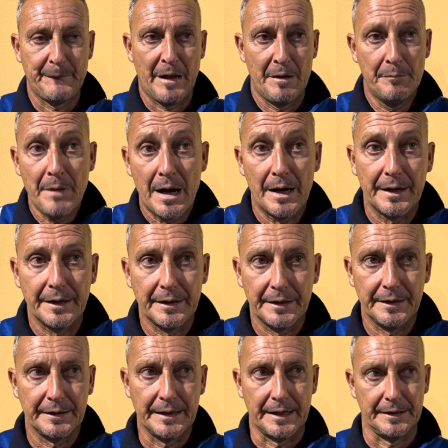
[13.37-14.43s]
Ma
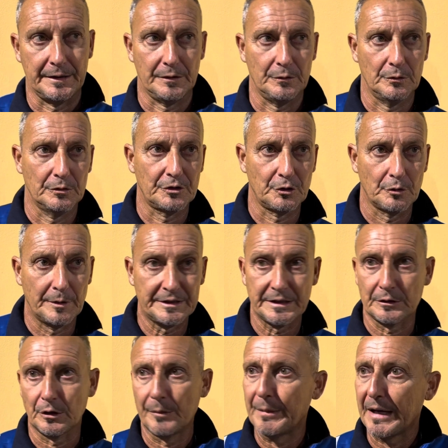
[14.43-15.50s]
eh, dai, eh, secondo me è
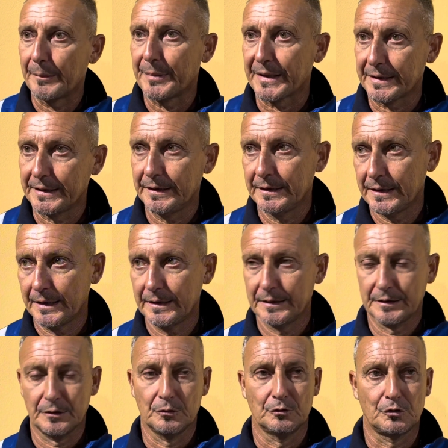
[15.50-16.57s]
stata una bella partita
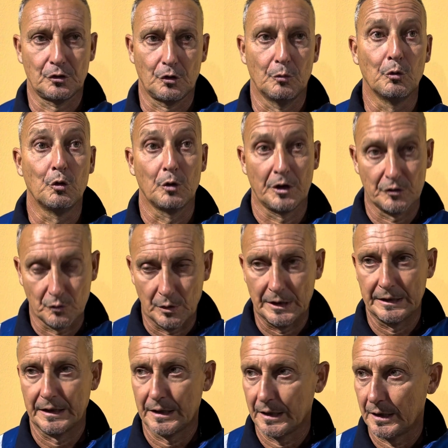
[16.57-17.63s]
contro comunque una
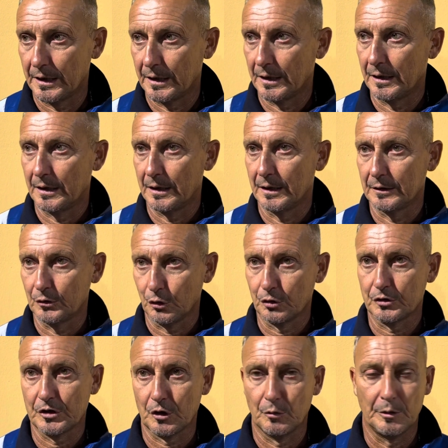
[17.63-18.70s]
squadra
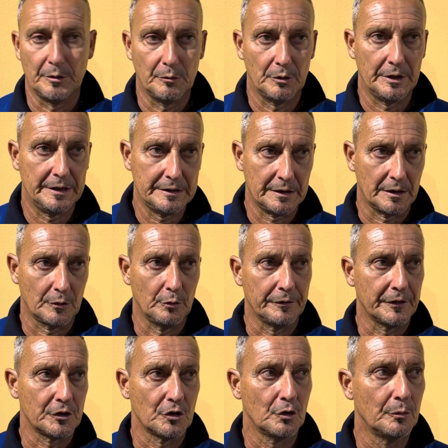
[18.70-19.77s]
tosta come l'Imolese, a cui
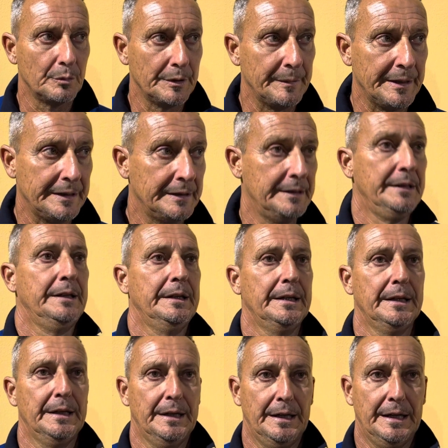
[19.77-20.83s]
faccio i complimenti.
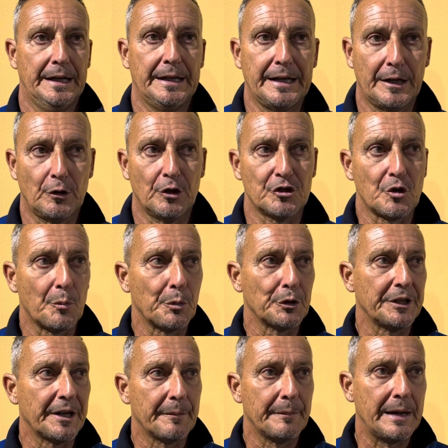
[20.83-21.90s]
È chiaro che c'è un po'
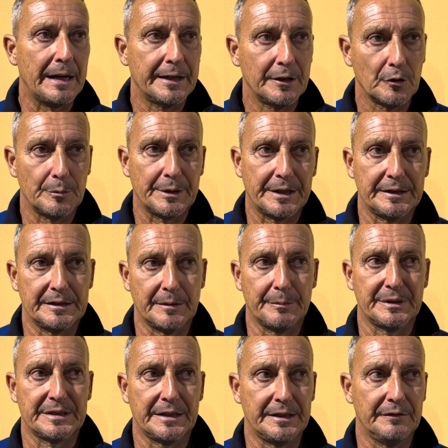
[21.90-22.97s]
di rammarico perché siamo
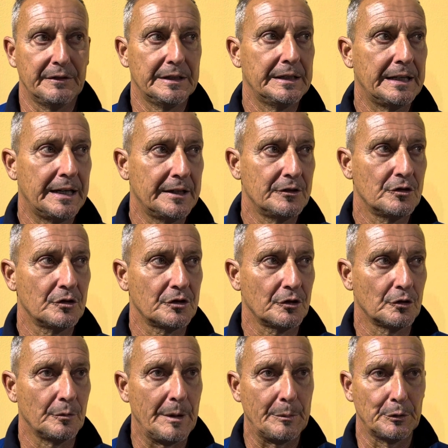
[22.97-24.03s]
passati in vantaggio,
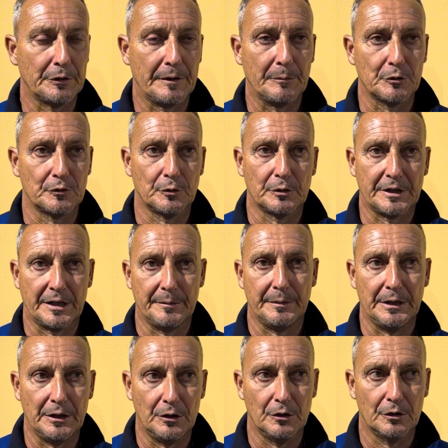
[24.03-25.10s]
secondo me potevamo sfruttare
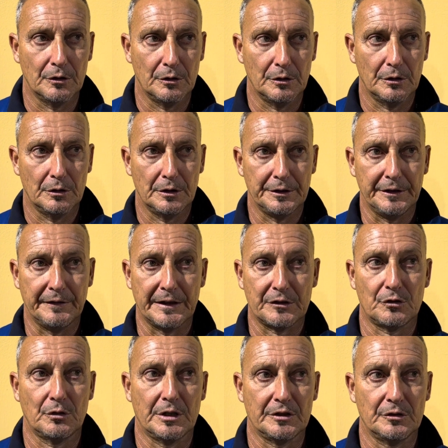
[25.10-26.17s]
meglio
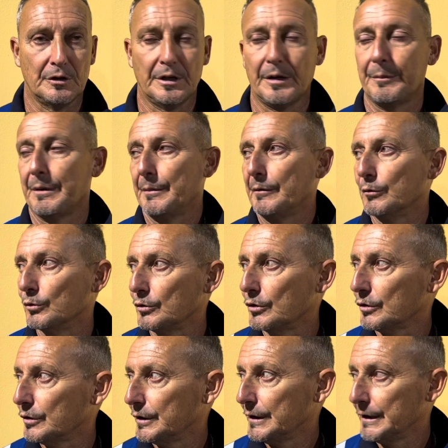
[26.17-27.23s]
diverse occasioni che abbiamo
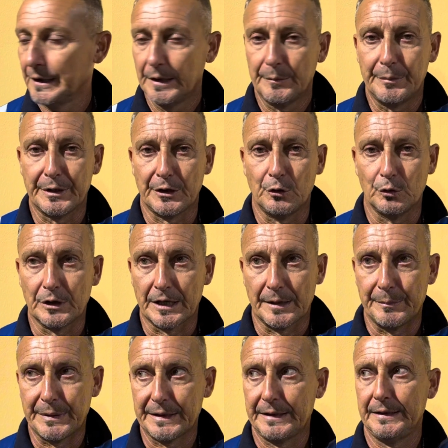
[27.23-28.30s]
avuto per chiudere la
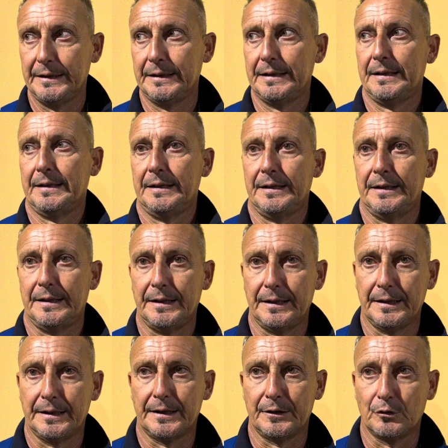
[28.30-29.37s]
partita
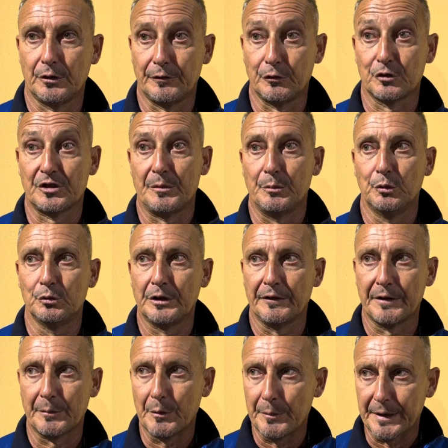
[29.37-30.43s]
e credo che forse i punti
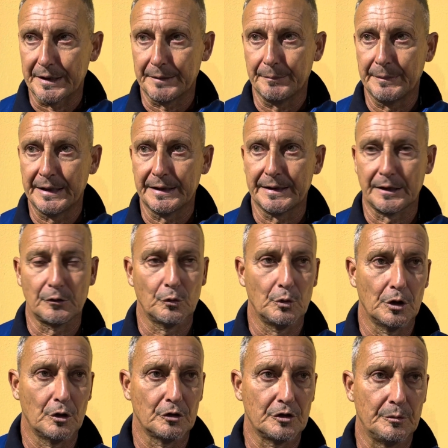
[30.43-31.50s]
avremmo meritato
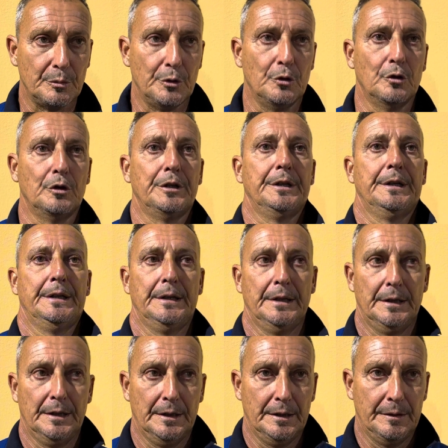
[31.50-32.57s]
qualcosa in più noi
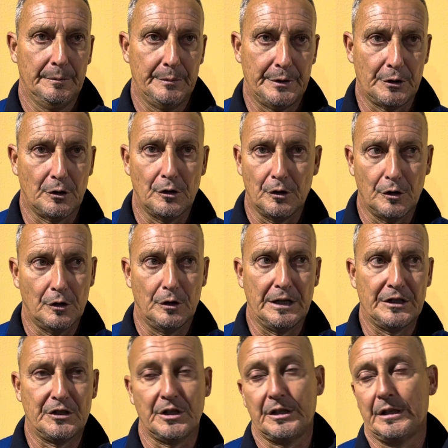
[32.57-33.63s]
però
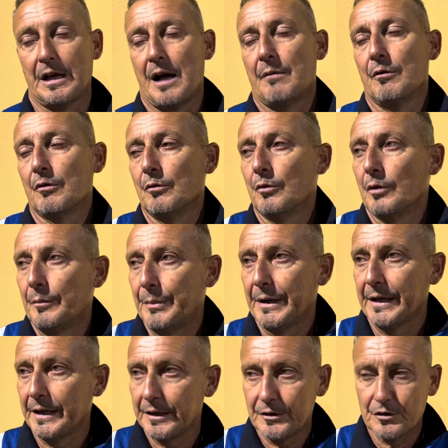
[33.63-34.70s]
accettiamo comunque il
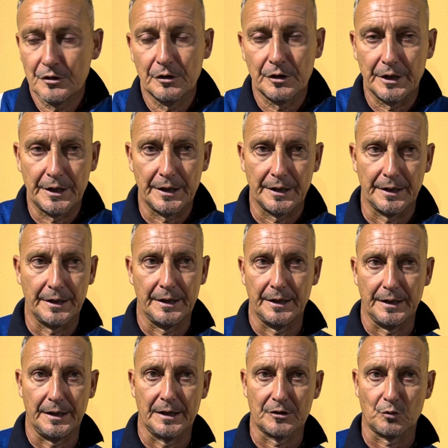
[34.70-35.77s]
pareggio
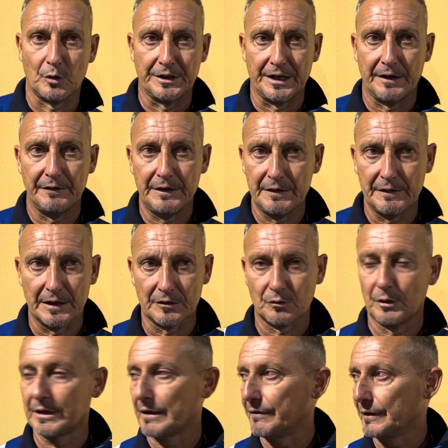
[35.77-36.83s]
e la squadra è viva, la
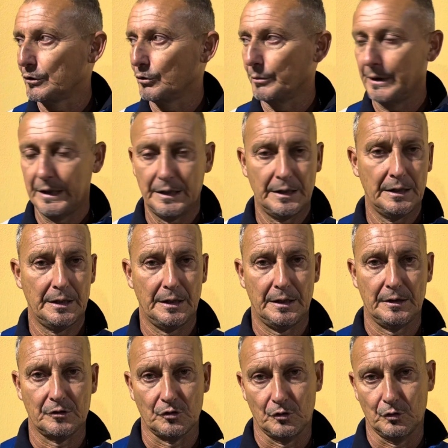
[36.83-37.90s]
squadra ha fatto bene
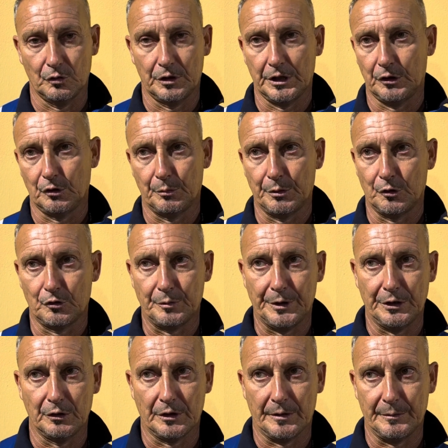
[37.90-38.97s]
e sono contento per lo
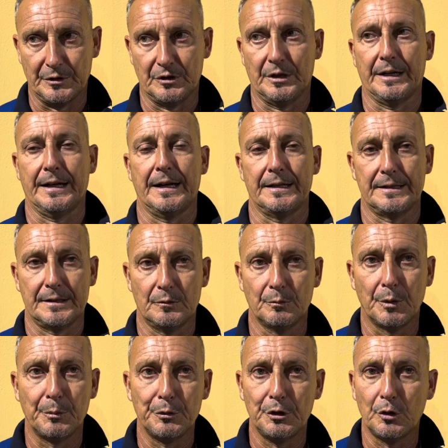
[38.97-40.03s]
spirito che hanno messo i ragazzi. Un
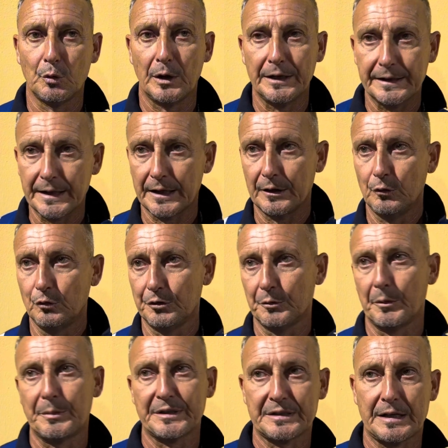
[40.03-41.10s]
po' più di qualità
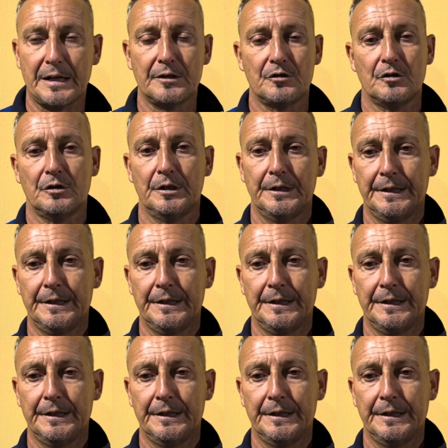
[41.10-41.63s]
nell'ultimo passaggio